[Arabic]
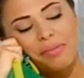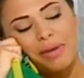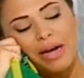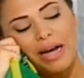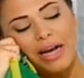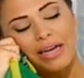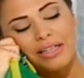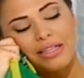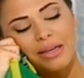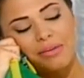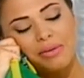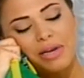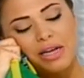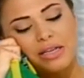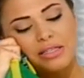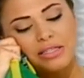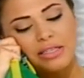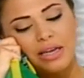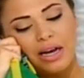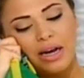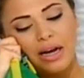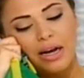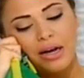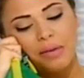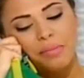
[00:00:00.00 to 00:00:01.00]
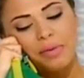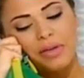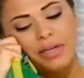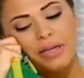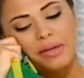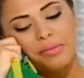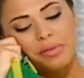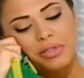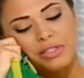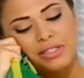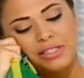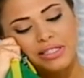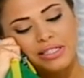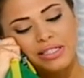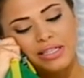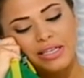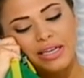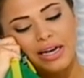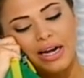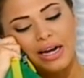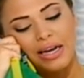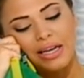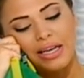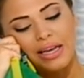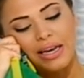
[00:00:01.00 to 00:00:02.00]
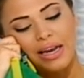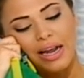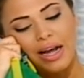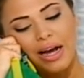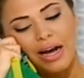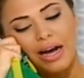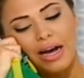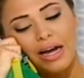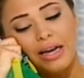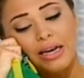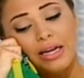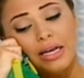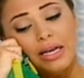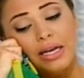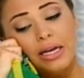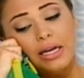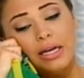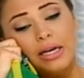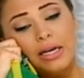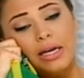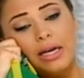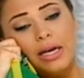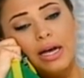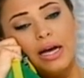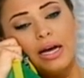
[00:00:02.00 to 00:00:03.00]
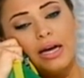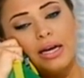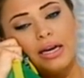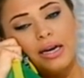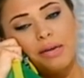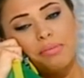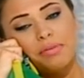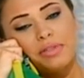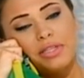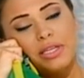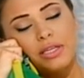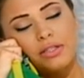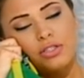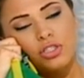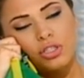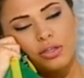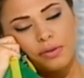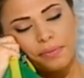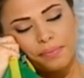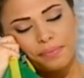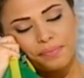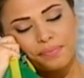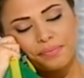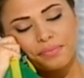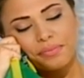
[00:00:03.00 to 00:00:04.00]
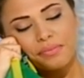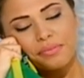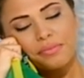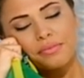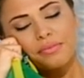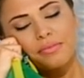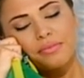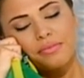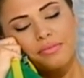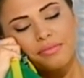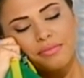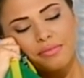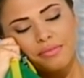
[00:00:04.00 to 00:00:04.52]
مع حدا من اصحابي بتصير على كل حال كنت كثير متضايقه وكان على بالي ارجع